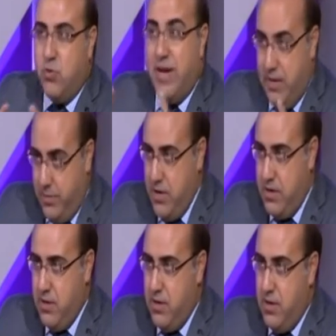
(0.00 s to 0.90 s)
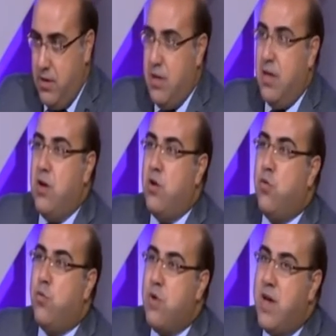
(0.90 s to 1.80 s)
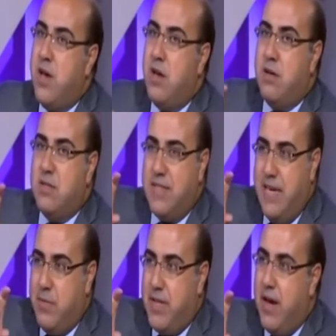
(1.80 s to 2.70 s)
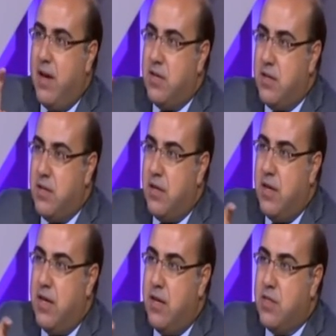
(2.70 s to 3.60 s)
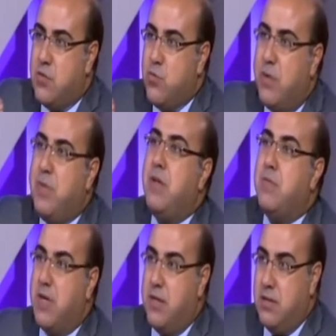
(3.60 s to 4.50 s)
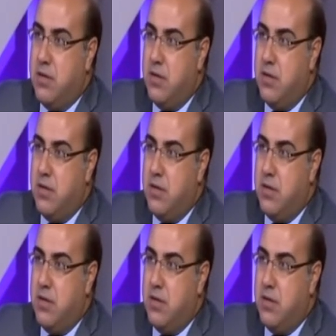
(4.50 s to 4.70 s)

اجنبيه وسكيل بتاعها سمول اند ميديوم سايز